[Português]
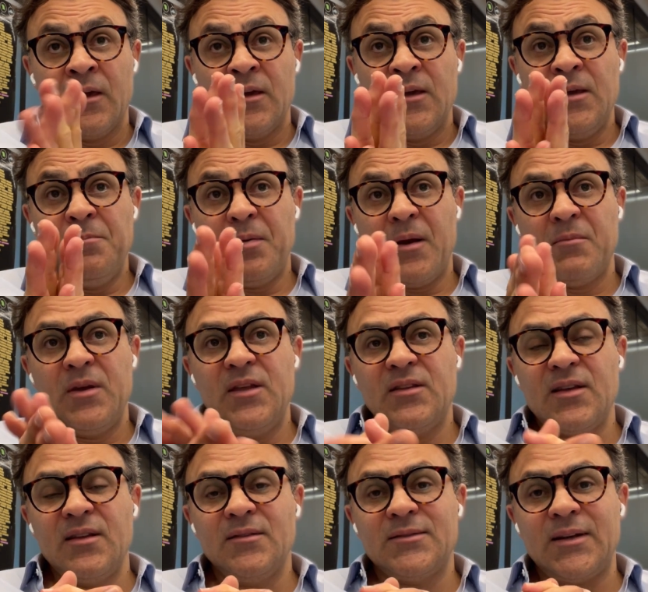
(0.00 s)
E para mim
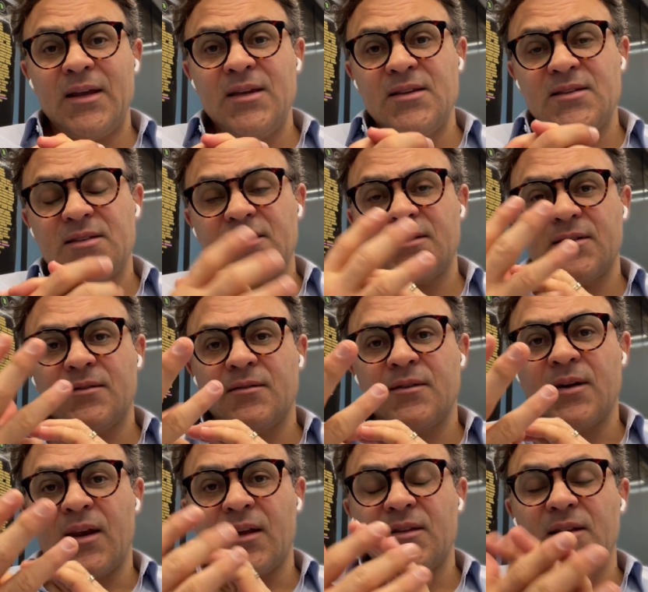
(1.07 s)
tem três
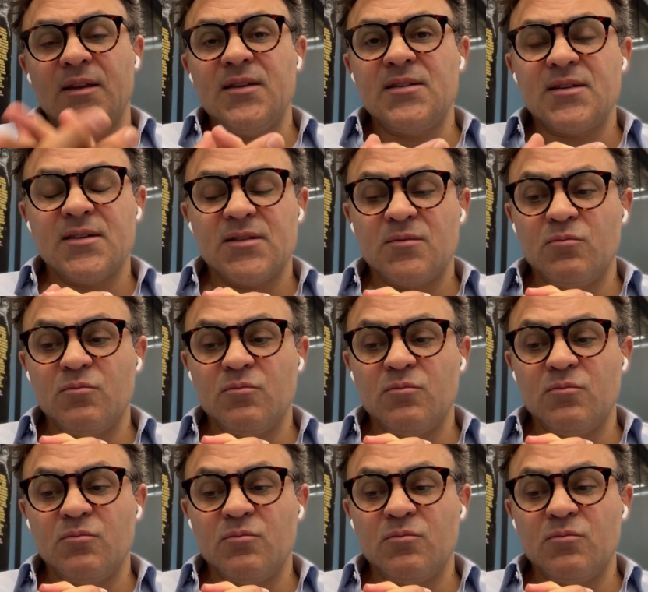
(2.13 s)
características